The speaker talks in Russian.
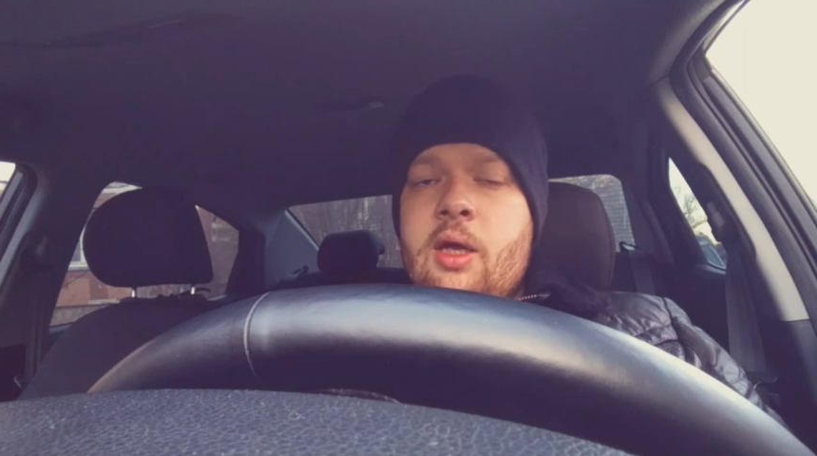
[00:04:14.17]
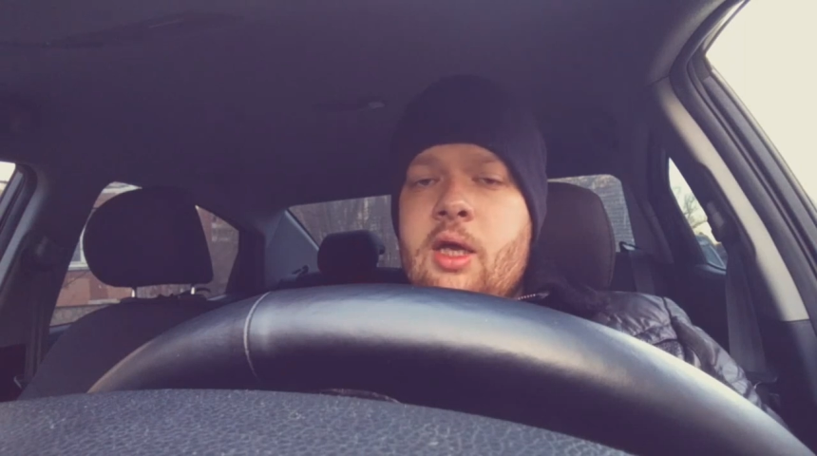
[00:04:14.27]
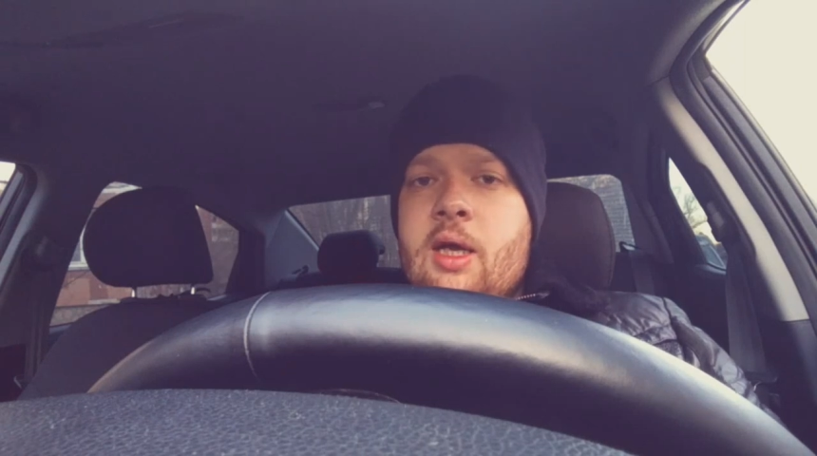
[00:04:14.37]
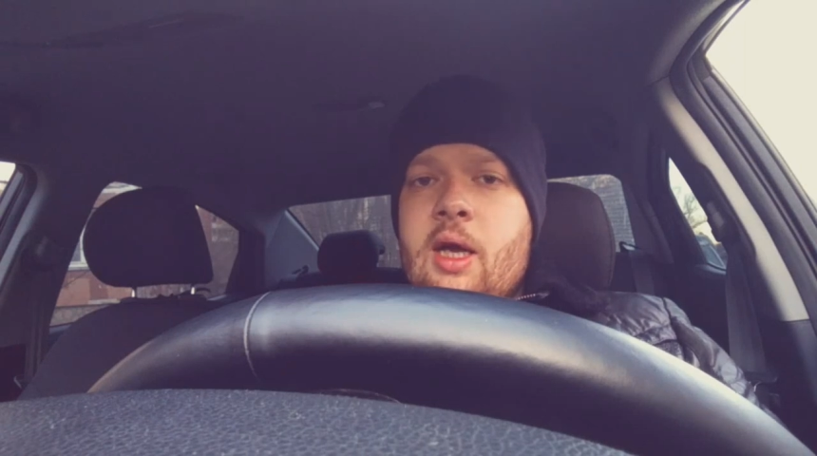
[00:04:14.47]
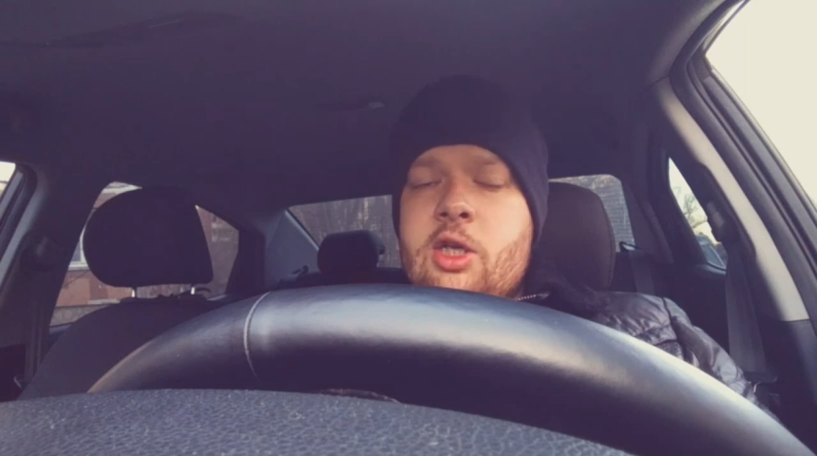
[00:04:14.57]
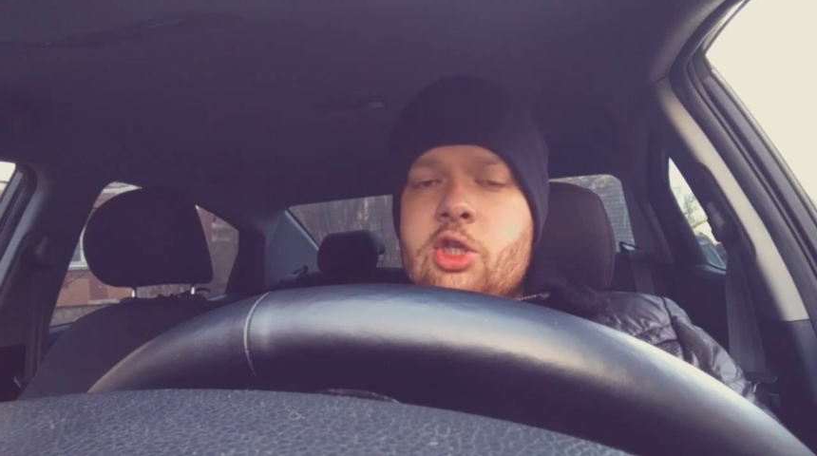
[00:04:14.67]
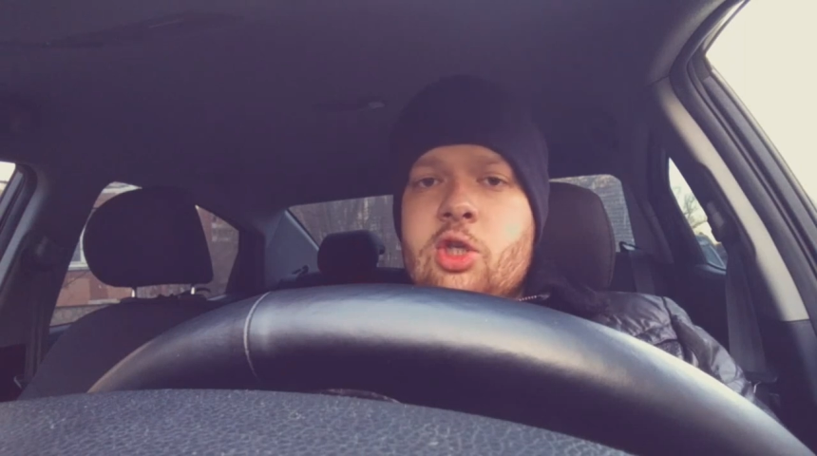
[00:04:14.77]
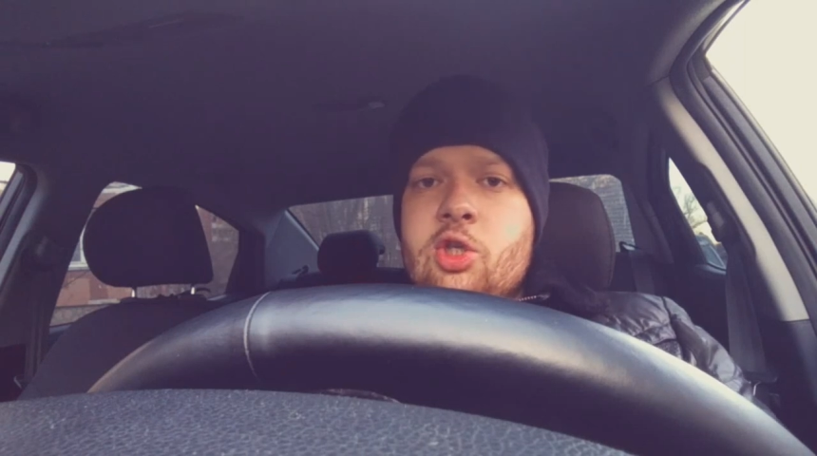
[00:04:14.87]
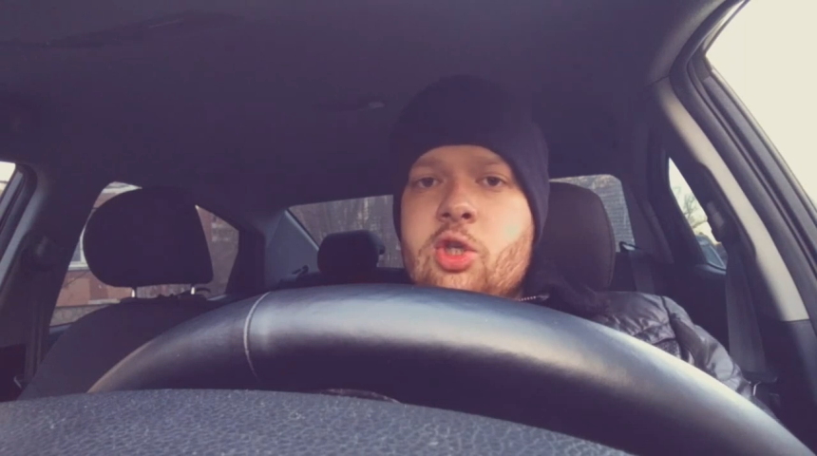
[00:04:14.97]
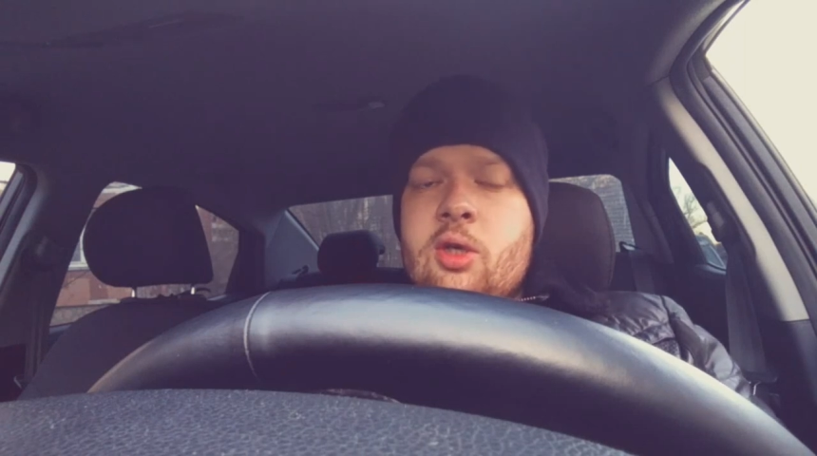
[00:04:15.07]
и,
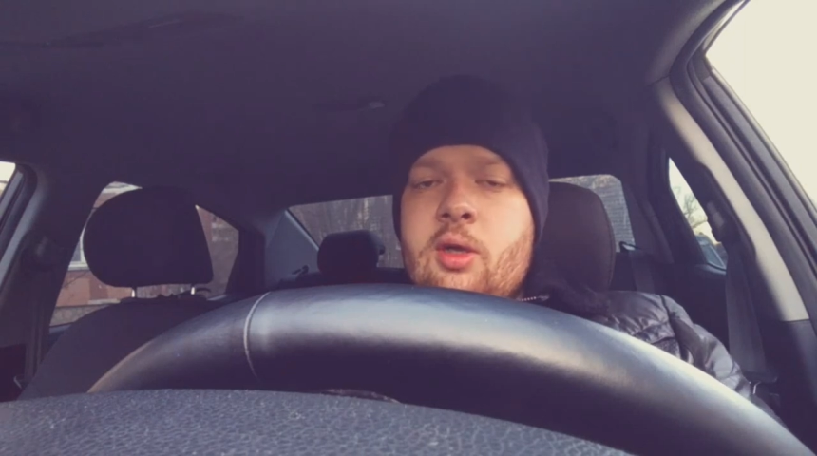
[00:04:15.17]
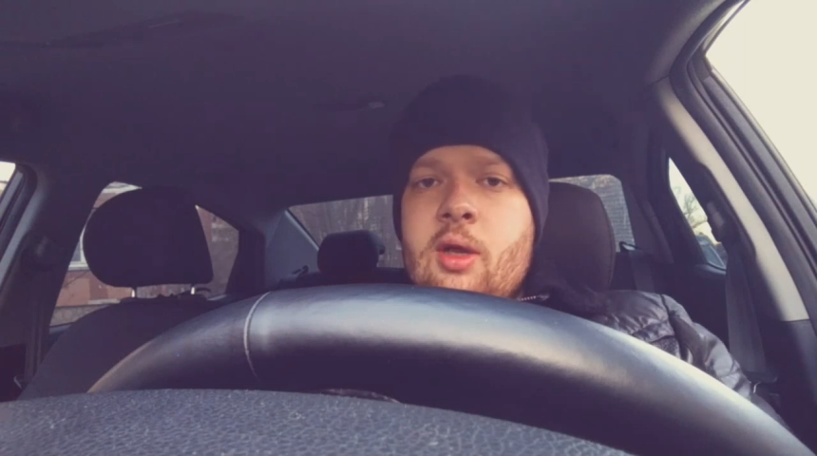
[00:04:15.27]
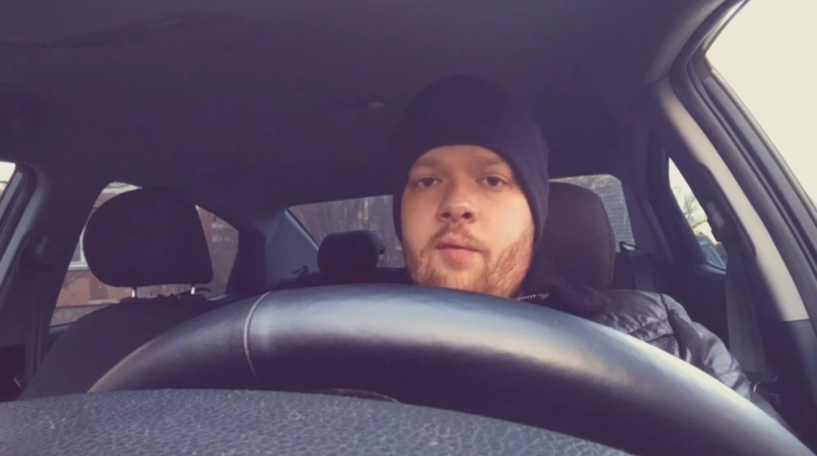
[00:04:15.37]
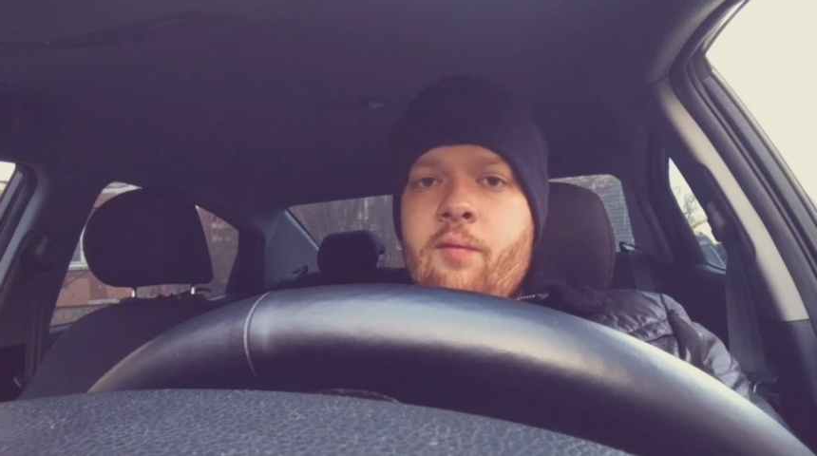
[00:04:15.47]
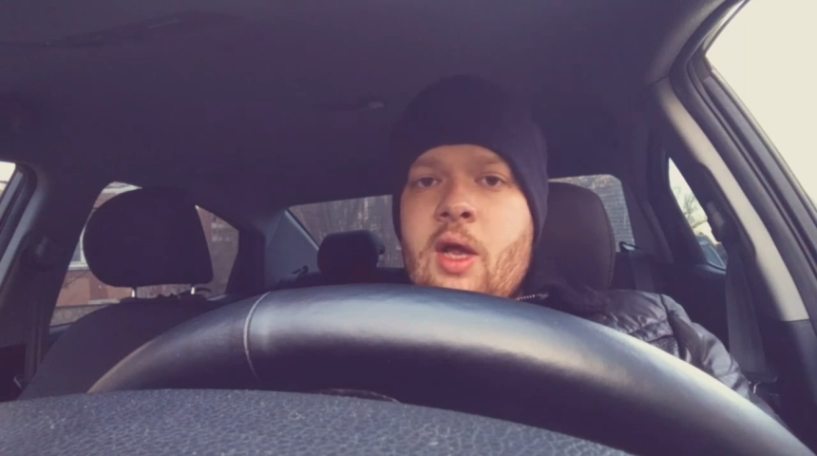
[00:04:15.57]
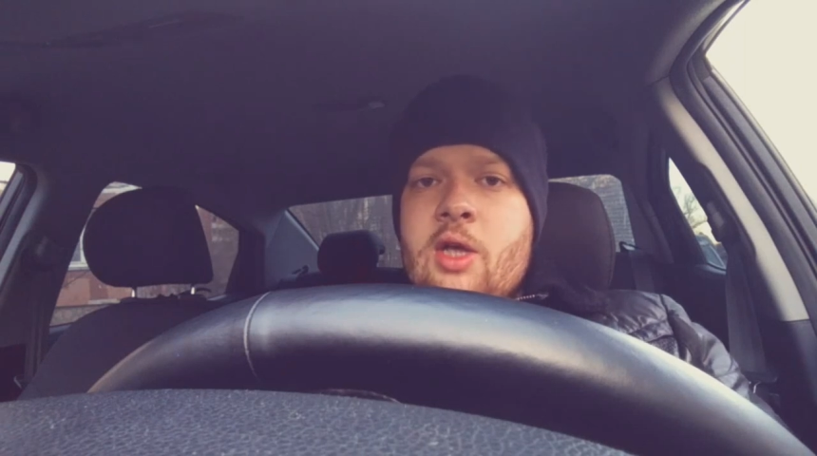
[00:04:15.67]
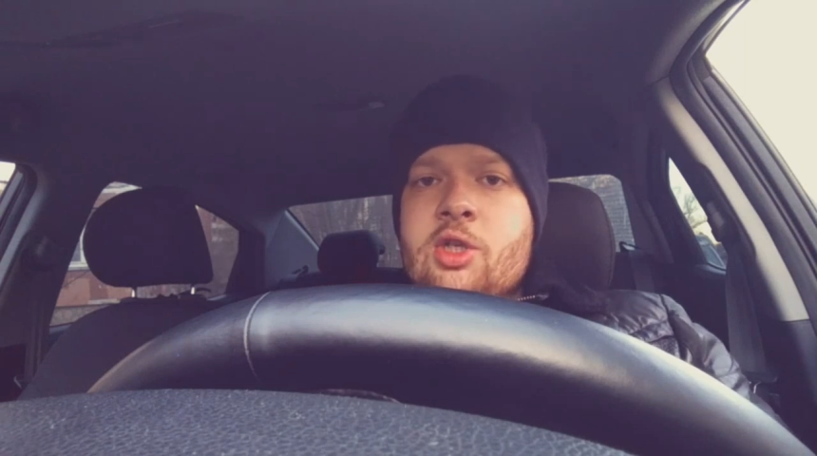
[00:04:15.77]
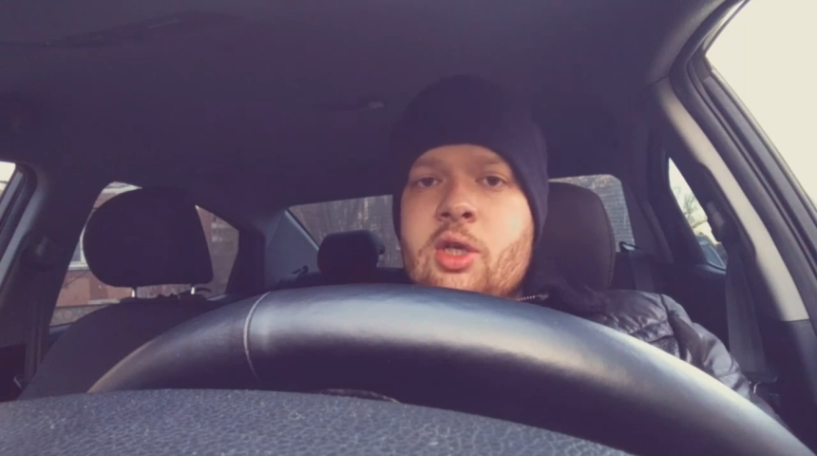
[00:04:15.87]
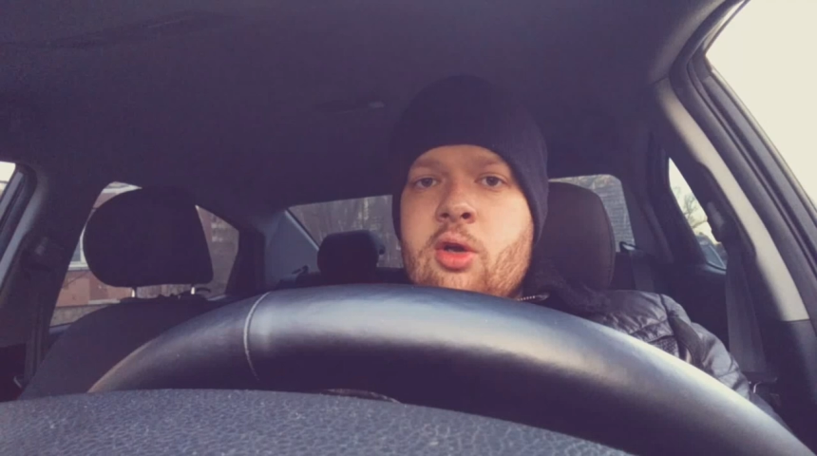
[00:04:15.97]
конечно же, наш